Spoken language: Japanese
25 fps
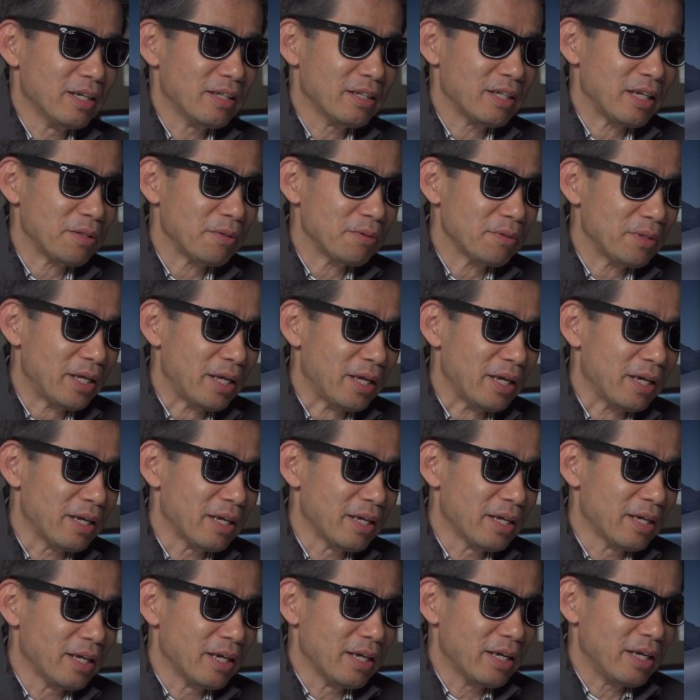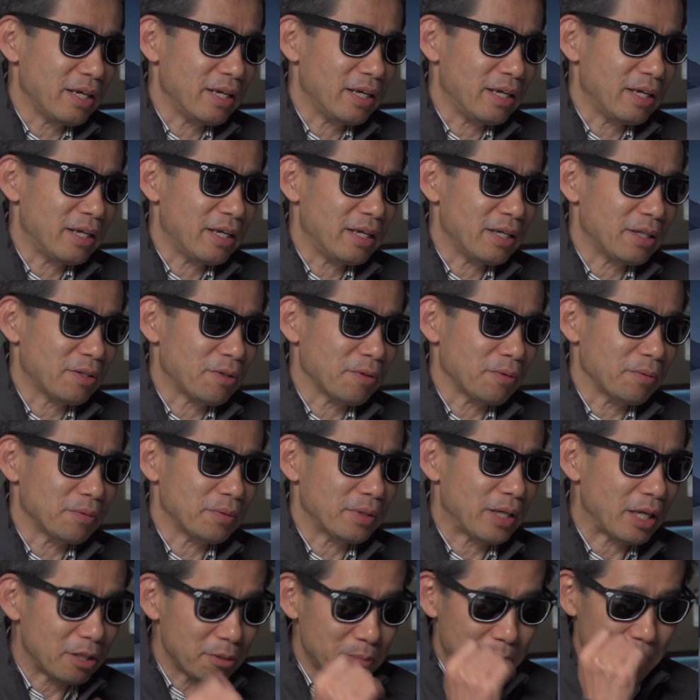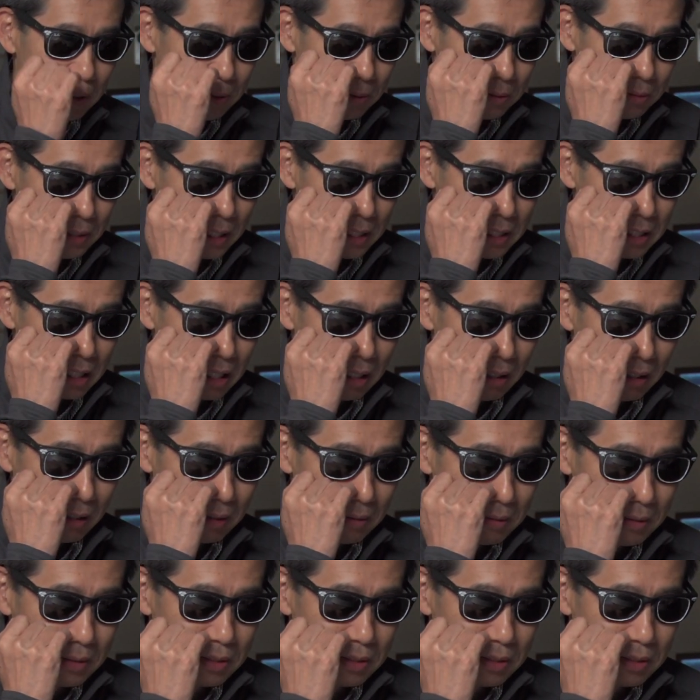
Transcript: なので、えーと、となるべくですね